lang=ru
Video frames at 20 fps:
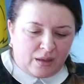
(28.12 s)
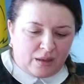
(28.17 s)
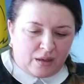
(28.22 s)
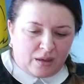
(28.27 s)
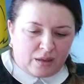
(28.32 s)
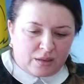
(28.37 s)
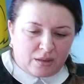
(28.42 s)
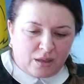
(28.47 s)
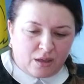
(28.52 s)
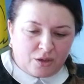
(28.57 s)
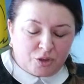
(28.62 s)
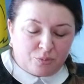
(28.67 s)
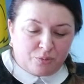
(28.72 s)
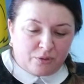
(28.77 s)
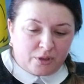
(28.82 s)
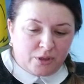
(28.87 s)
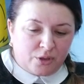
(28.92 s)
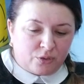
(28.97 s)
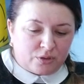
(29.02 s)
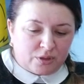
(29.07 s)
А также
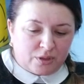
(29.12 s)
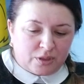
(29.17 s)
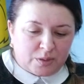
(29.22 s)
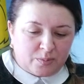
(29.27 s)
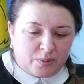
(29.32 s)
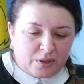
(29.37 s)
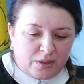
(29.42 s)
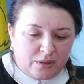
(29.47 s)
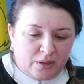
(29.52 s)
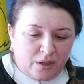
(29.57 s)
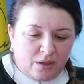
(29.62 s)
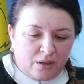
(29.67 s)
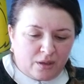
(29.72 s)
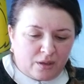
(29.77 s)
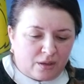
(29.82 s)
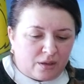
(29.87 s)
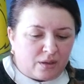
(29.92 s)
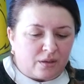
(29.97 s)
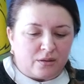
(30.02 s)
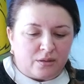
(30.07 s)
планируется
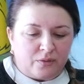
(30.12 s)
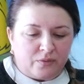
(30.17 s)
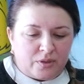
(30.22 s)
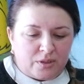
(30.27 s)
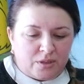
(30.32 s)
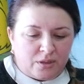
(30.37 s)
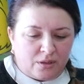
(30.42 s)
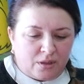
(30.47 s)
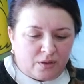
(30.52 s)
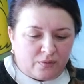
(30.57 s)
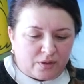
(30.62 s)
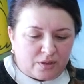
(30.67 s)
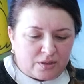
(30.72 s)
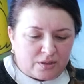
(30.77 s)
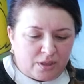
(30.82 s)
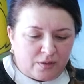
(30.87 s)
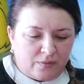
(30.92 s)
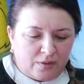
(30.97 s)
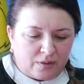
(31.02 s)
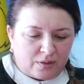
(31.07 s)
рассмотрение и внесение в
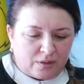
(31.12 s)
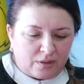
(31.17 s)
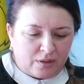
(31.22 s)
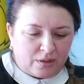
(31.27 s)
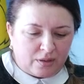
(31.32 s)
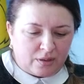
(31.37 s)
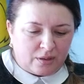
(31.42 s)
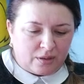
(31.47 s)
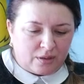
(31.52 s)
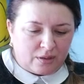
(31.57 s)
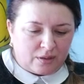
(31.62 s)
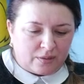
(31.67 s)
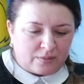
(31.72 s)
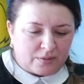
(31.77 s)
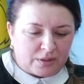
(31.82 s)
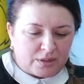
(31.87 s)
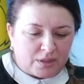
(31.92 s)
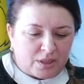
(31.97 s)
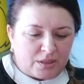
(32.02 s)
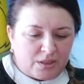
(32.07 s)
Райсовет э,
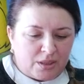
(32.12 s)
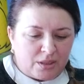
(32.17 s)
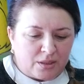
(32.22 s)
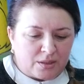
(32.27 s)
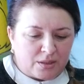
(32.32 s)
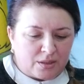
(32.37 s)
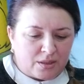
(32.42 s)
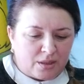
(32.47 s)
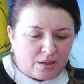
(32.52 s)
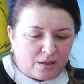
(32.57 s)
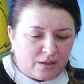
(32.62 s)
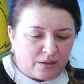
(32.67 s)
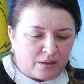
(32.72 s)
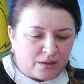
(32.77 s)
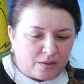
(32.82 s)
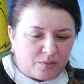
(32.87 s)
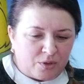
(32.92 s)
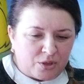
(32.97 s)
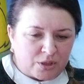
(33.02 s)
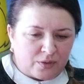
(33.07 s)
стратегии
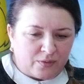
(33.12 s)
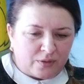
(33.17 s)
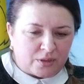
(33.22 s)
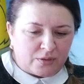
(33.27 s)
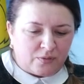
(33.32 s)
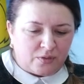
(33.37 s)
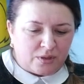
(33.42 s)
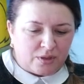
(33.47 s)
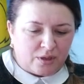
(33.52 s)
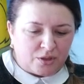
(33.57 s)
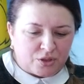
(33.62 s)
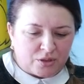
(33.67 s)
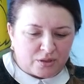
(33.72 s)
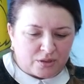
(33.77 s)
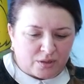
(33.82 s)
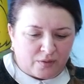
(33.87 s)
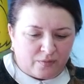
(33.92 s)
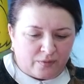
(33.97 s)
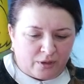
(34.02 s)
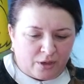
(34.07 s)
социально-экономического развития
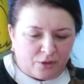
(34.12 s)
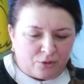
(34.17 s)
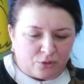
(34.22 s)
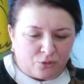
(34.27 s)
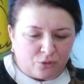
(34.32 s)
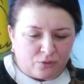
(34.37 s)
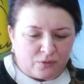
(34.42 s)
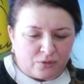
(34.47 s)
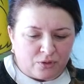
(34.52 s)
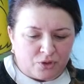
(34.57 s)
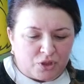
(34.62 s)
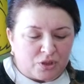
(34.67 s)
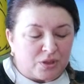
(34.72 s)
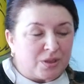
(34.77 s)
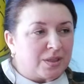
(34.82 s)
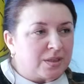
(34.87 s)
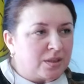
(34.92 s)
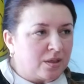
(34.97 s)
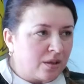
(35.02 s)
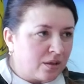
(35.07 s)
Ачинского района до
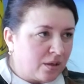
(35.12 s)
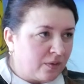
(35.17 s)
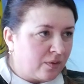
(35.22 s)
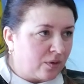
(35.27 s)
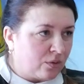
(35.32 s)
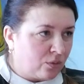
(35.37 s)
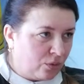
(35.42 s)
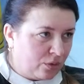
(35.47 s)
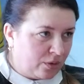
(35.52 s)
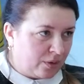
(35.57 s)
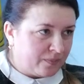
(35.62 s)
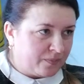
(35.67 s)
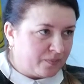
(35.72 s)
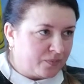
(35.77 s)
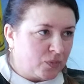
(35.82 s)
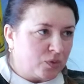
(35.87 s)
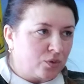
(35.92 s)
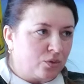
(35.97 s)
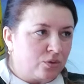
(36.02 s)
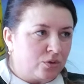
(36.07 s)
2030 года.
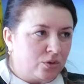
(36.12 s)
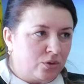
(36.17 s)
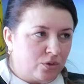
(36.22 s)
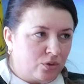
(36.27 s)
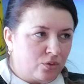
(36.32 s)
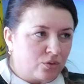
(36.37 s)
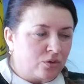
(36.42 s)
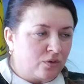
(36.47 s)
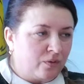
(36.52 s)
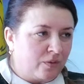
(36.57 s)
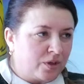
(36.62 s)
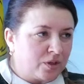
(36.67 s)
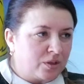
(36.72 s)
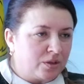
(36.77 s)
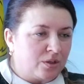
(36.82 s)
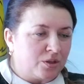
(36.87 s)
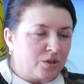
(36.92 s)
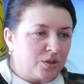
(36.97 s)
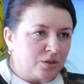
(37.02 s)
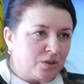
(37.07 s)
То есть тоже важный
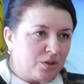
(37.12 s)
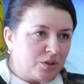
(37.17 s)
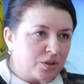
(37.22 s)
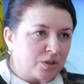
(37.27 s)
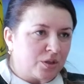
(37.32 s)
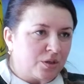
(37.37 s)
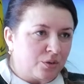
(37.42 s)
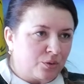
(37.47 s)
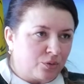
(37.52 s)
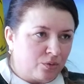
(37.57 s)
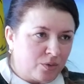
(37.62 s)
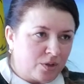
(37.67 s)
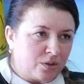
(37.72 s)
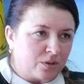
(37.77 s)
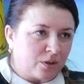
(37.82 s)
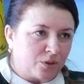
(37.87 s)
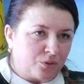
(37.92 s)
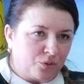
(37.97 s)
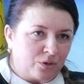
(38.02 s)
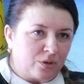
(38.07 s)
стратегический
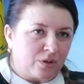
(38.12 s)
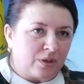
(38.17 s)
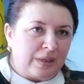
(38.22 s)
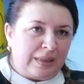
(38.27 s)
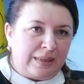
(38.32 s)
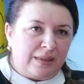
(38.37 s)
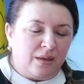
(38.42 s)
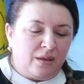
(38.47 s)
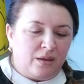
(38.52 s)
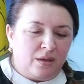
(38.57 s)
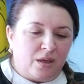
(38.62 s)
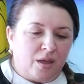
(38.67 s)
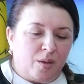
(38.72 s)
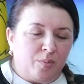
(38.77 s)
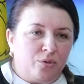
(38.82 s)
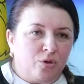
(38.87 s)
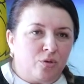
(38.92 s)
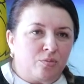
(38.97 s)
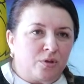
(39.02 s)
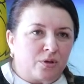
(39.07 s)
документ, который
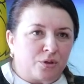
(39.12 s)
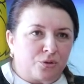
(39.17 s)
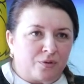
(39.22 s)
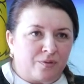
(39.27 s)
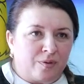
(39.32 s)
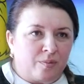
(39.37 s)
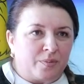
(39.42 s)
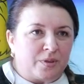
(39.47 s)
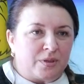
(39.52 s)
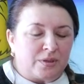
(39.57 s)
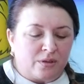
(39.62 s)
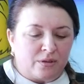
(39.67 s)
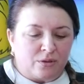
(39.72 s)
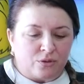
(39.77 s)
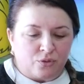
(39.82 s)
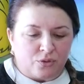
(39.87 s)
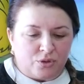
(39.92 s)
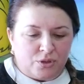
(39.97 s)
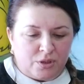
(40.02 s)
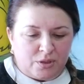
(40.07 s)
объемный, который вам предстоит
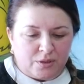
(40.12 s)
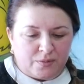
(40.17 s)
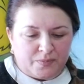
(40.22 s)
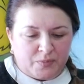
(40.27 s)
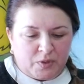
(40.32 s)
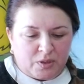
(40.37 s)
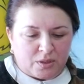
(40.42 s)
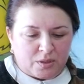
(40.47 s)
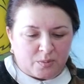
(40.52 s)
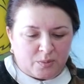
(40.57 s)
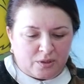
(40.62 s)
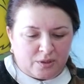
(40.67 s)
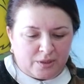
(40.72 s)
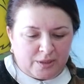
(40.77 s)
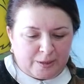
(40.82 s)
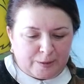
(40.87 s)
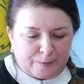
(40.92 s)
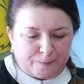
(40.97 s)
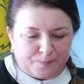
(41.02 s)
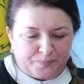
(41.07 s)
изучить и
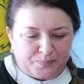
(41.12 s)
рассмотреть.